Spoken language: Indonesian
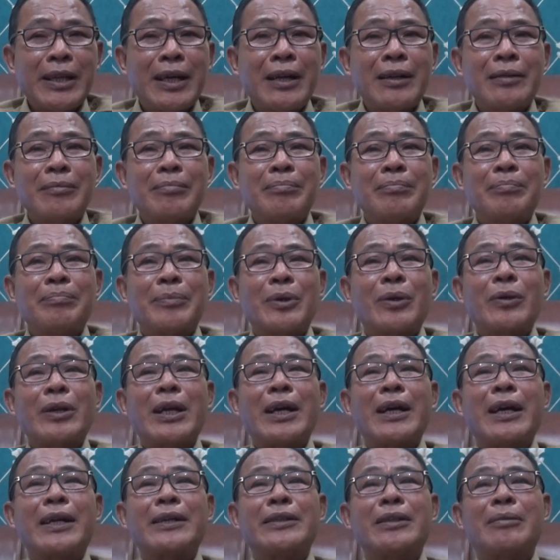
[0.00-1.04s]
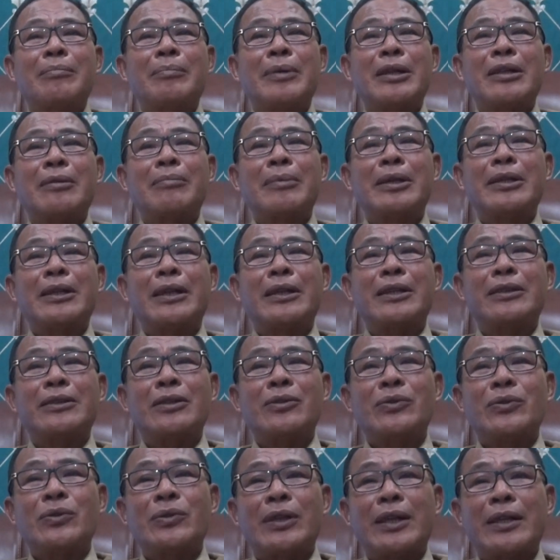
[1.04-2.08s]
yang perorangan yang paling banyak kita
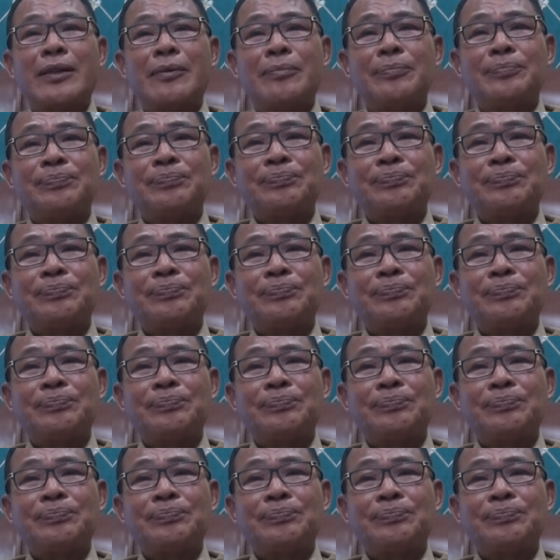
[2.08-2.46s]
unggulkan.